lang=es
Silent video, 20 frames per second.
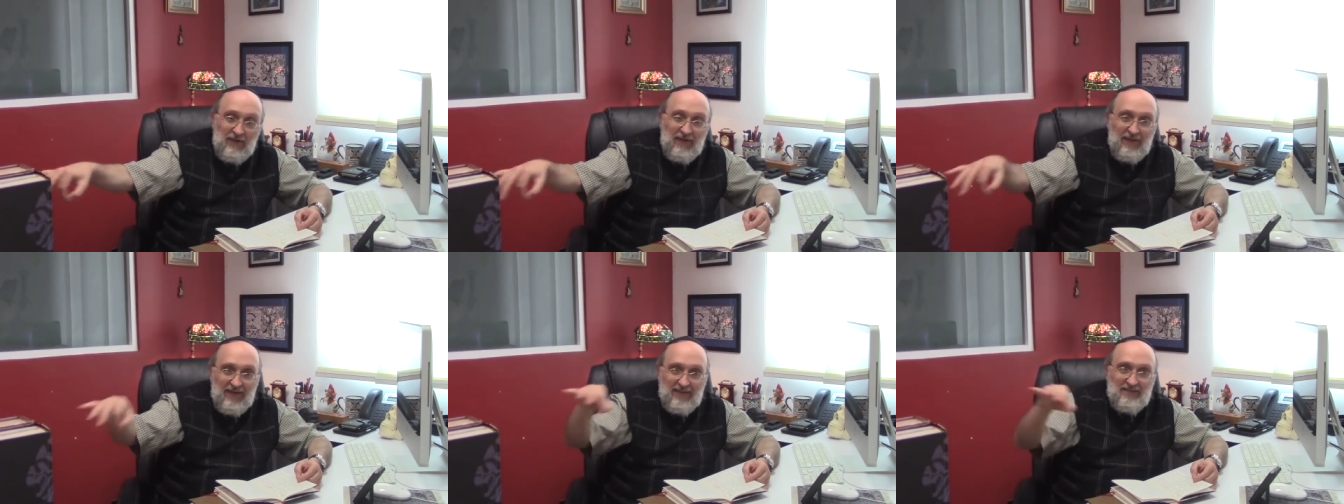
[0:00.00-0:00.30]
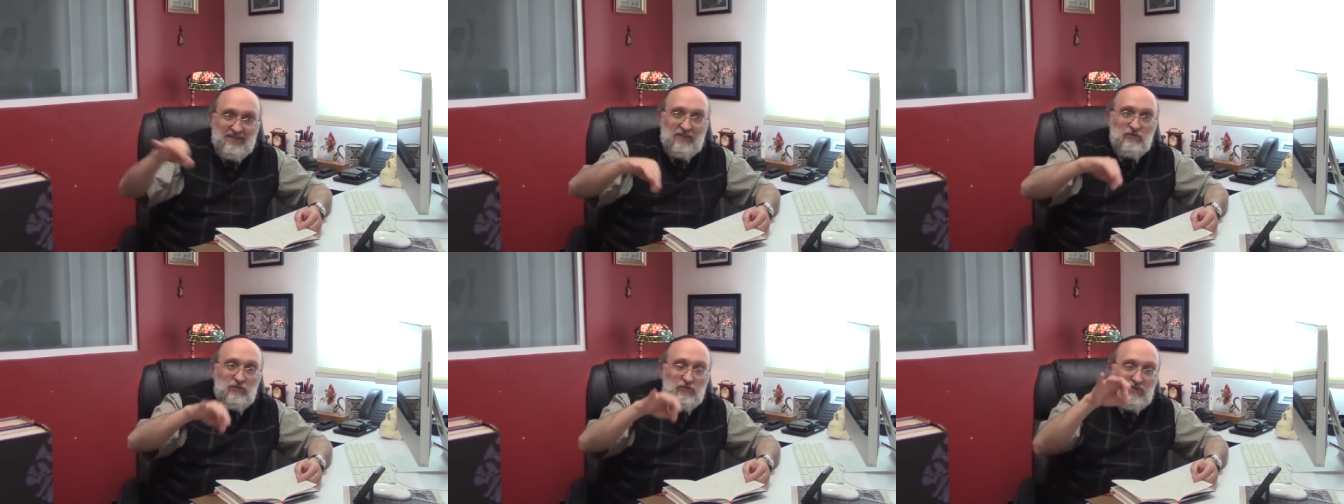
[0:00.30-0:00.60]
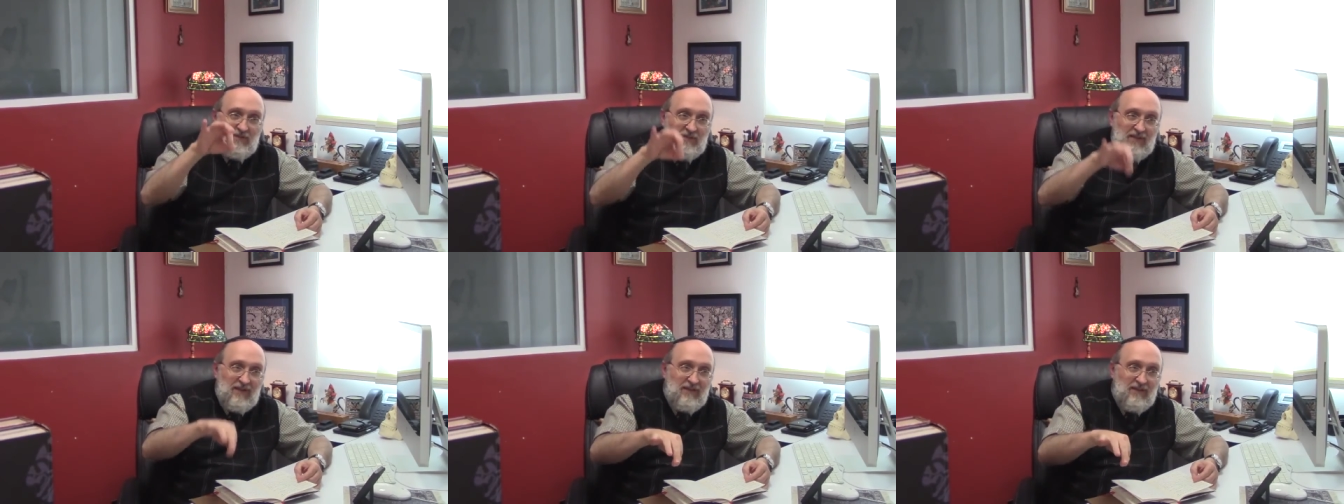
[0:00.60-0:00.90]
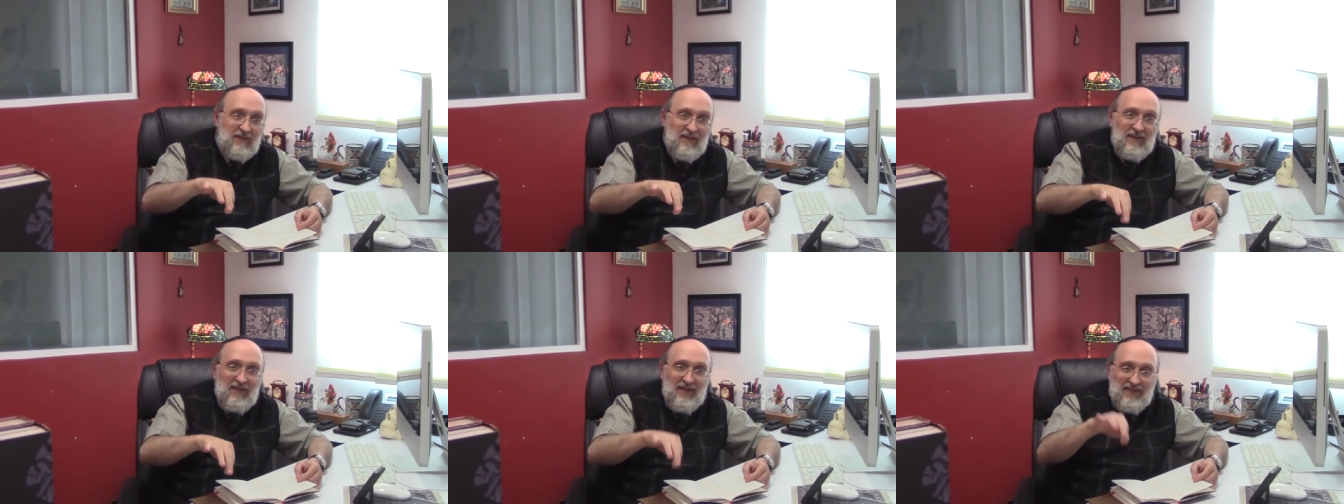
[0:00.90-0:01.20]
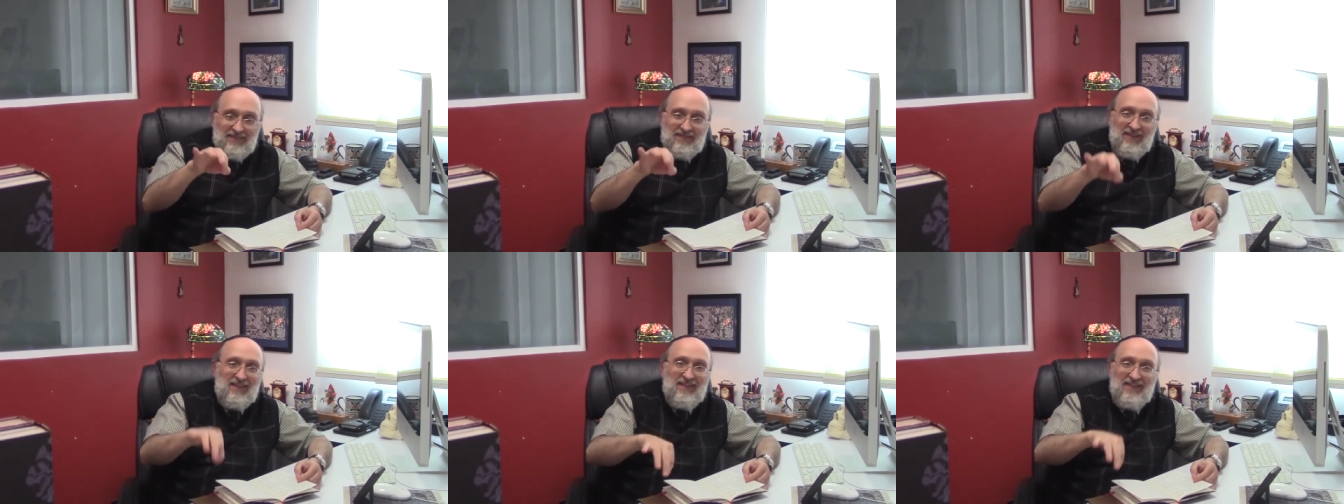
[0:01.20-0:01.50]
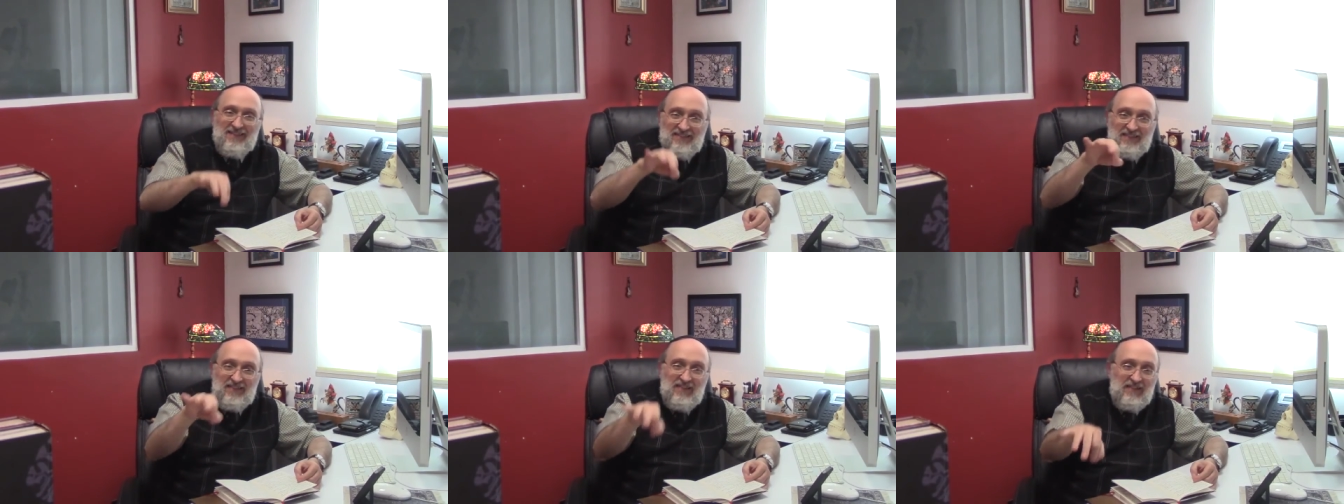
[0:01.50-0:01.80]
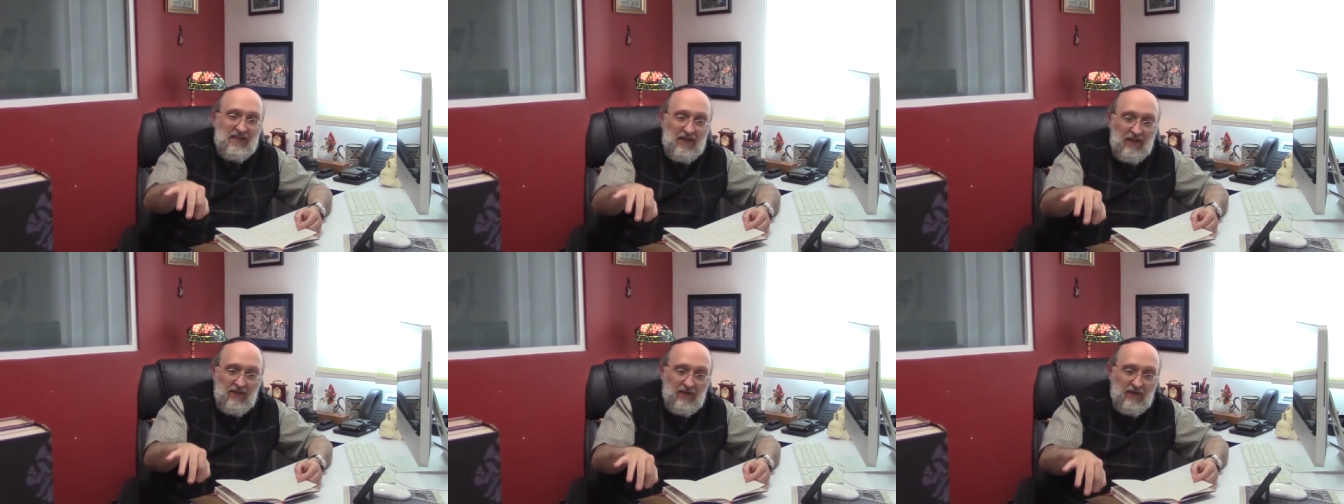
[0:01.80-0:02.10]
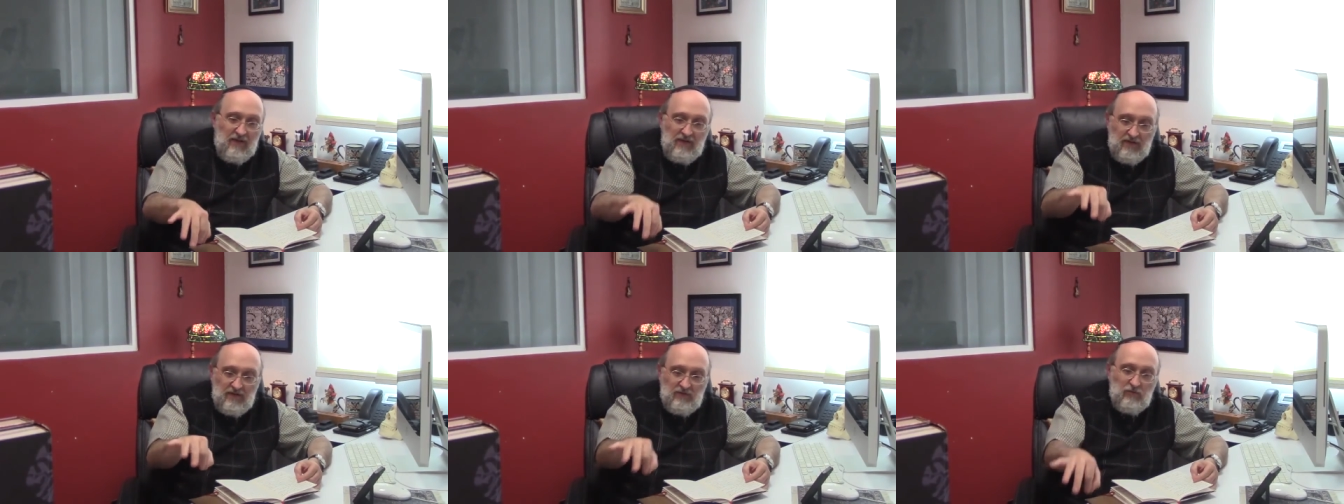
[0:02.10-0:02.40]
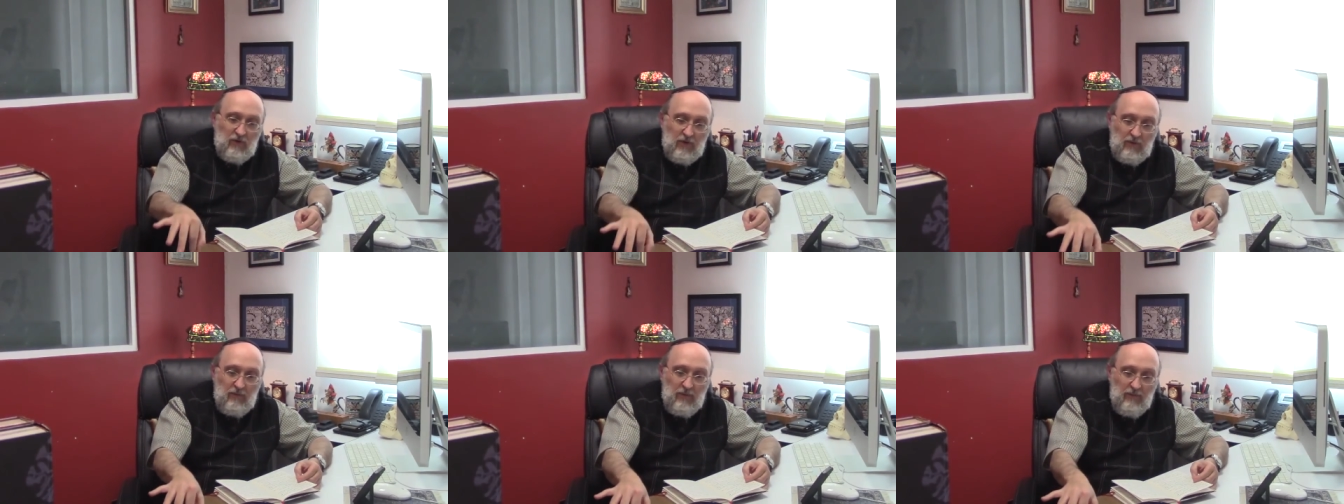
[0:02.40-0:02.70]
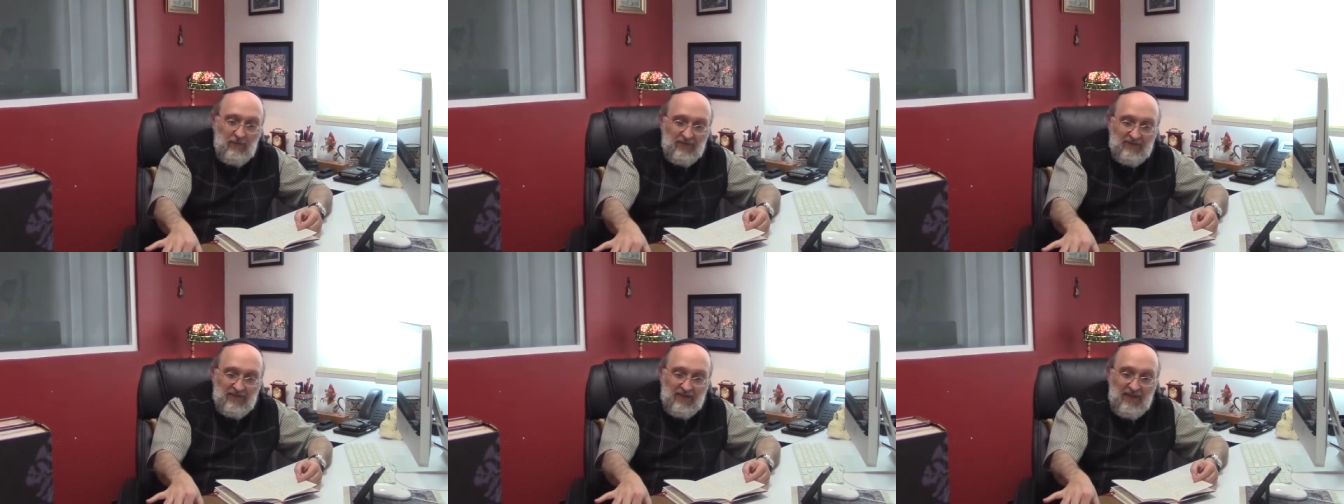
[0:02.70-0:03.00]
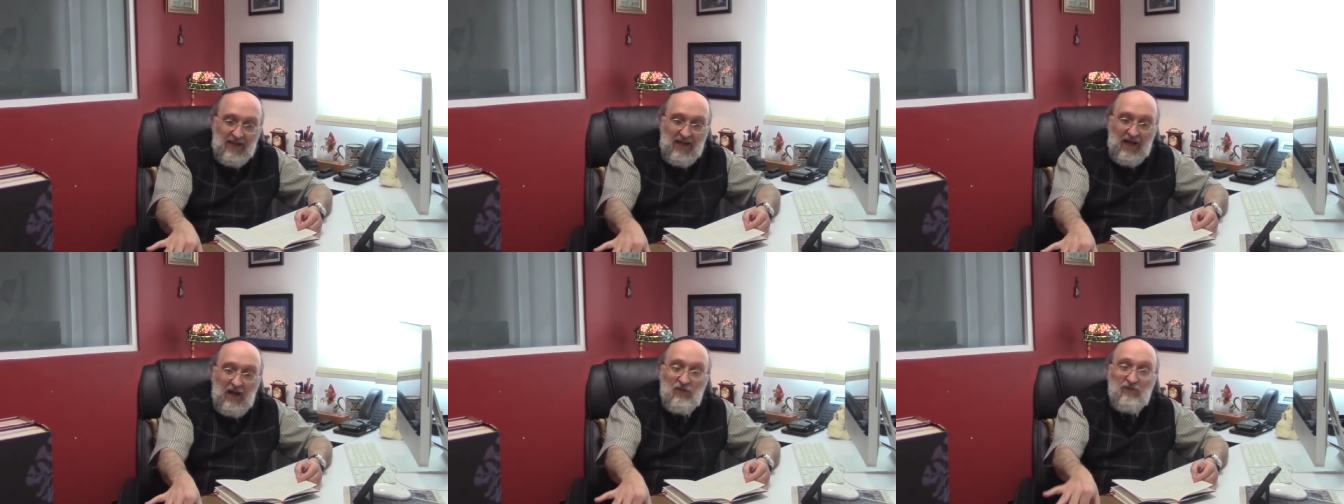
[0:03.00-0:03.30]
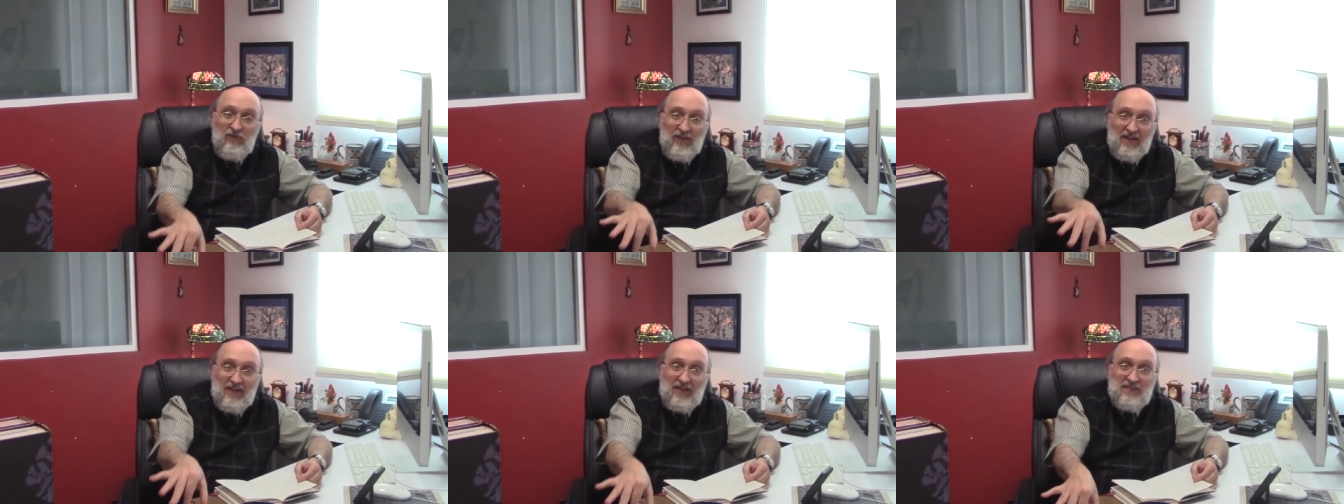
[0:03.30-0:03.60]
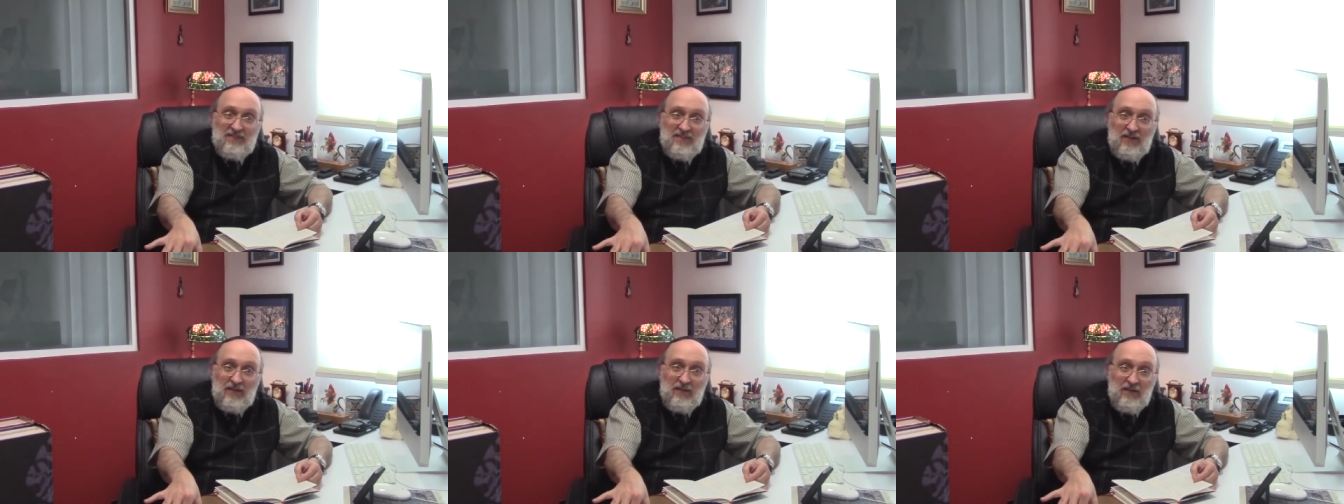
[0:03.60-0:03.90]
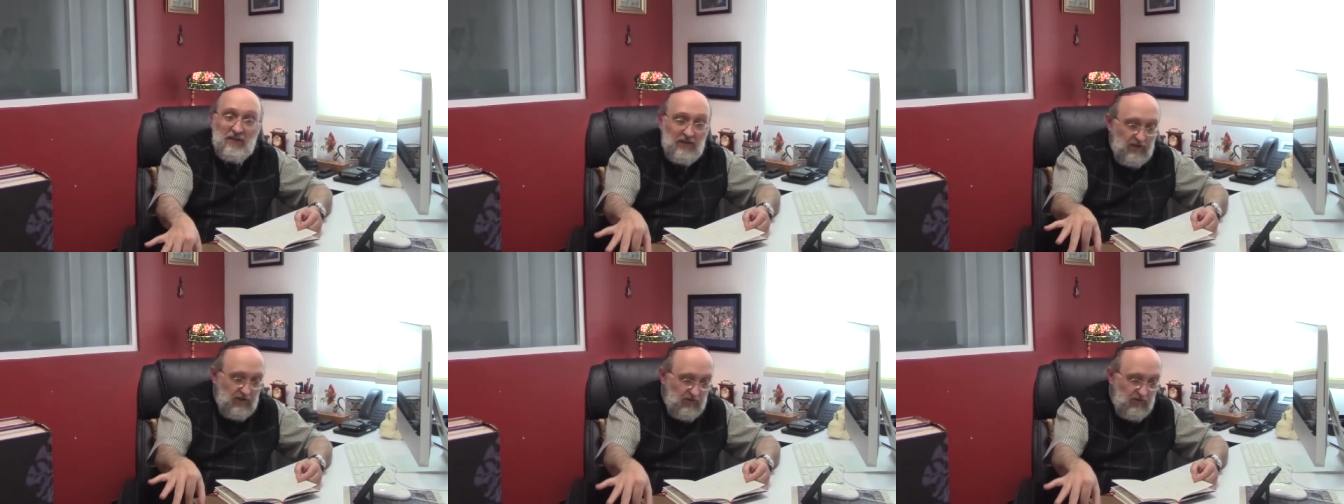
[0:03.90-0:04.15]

esa sociedad está destinada inexorablemente a fracasar